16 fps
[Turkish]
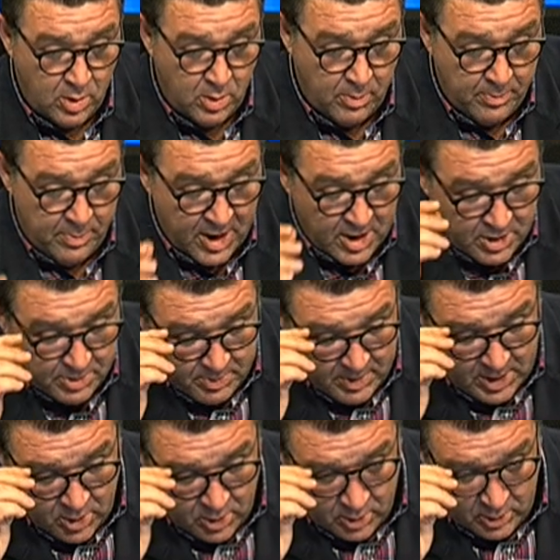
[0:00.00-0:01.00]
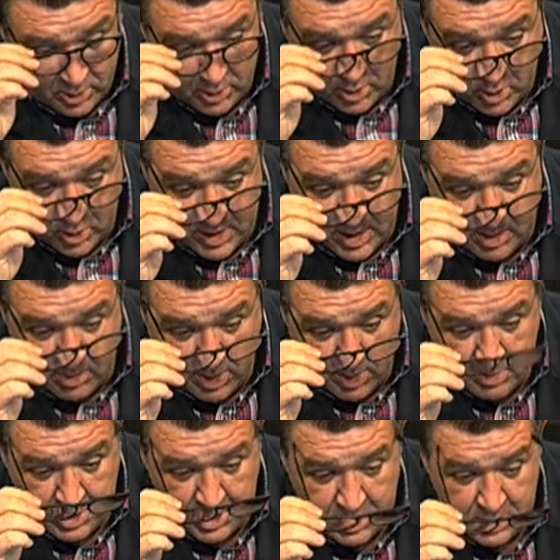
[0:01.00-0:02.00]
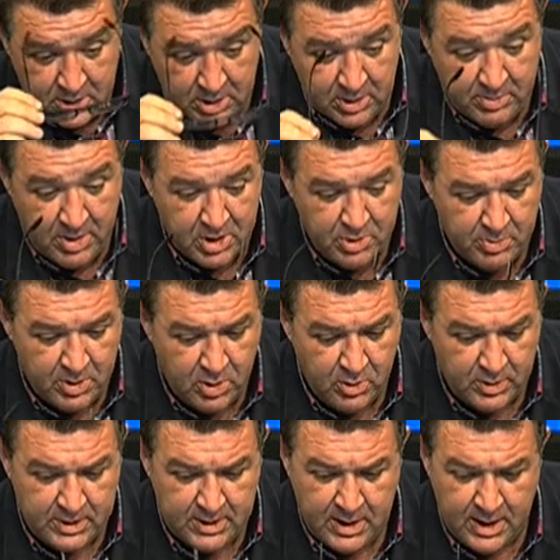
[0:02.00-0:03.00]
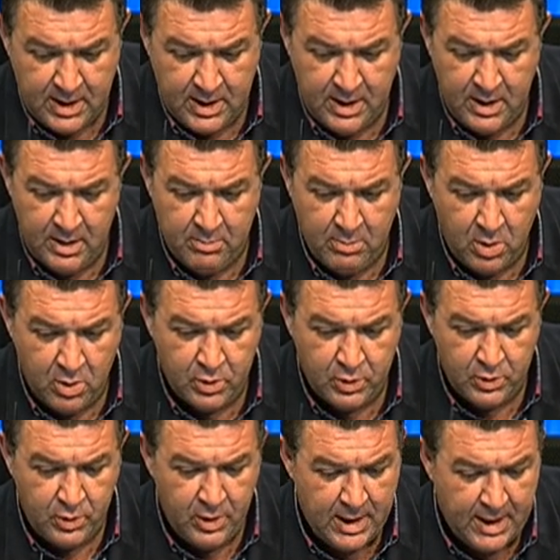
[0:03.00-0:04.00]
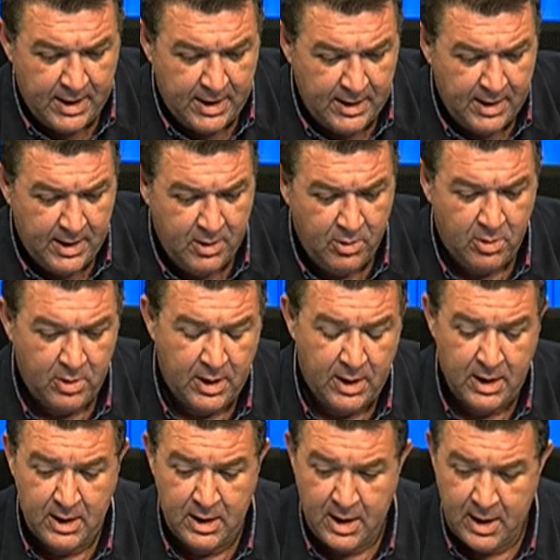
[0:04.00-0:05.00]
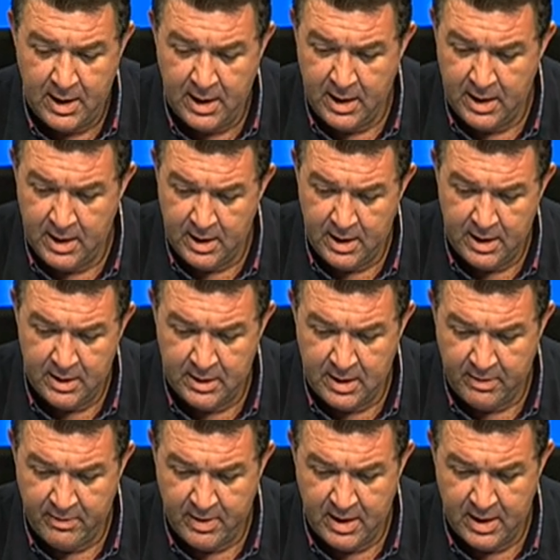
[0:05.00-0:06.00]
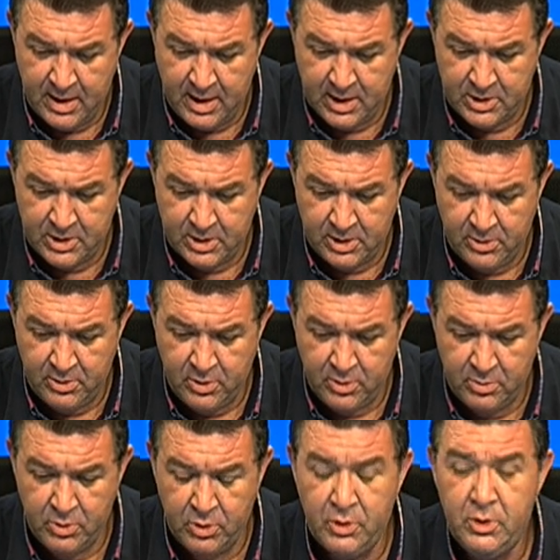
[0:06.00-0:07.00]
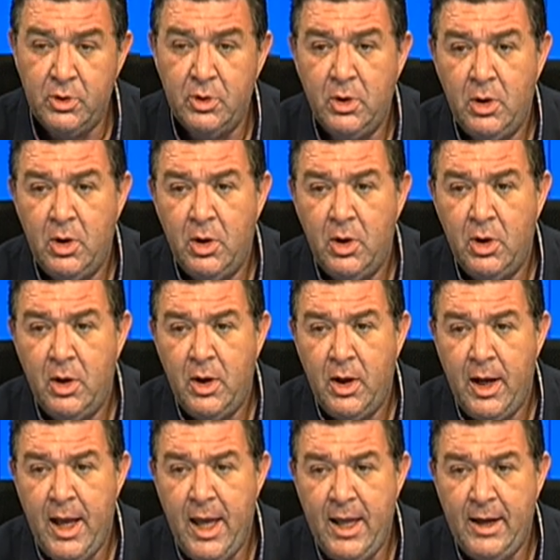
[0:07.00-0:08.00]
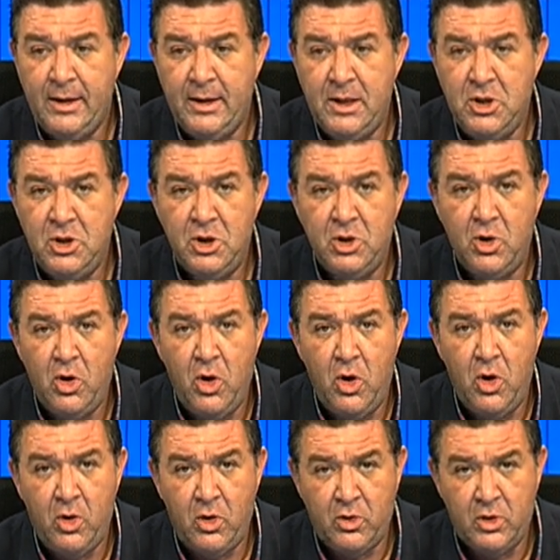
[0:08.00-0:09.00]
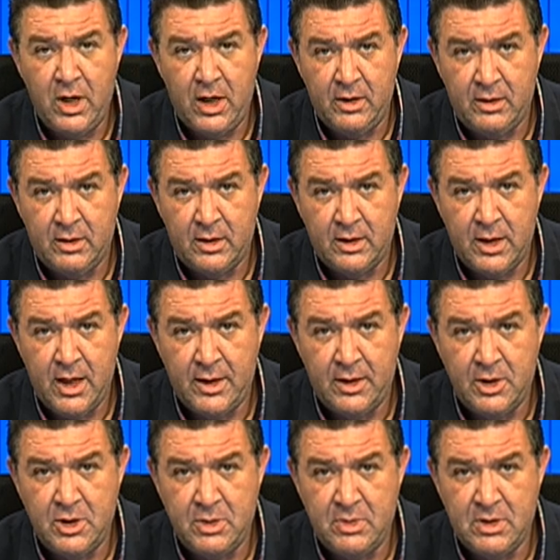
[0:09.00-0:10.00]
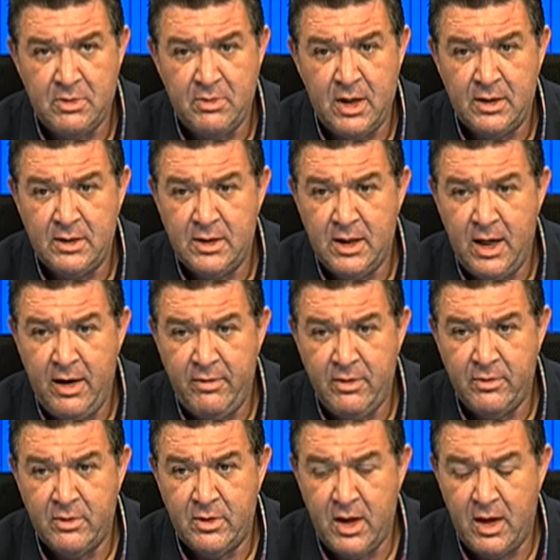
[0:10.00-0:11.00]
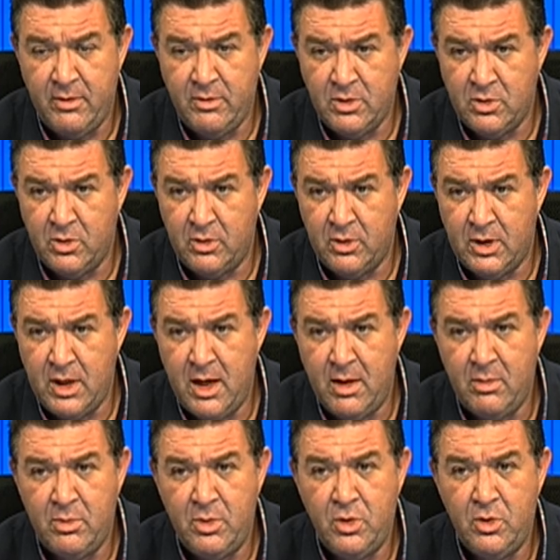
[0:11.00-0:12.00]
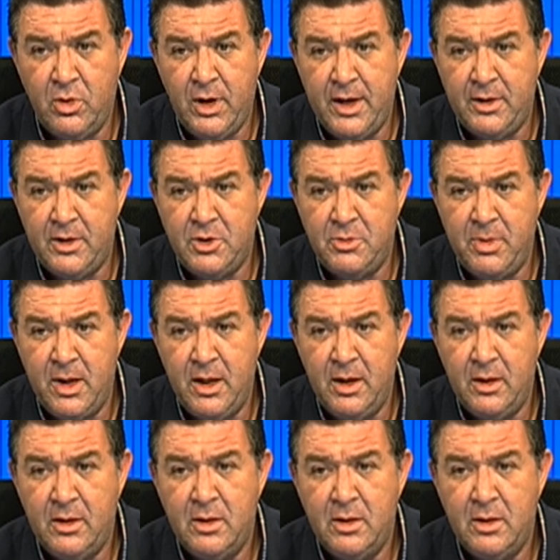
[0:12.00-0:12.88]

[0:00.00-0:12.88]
5 milyon ödenmemiş 5 milyon sterlinlik borcuyla ilgili olarak aleyhine dava açılıyormuş. Erdinç Ökten kardeşimiz var televizyonda. Buyurun Erdinç Bey.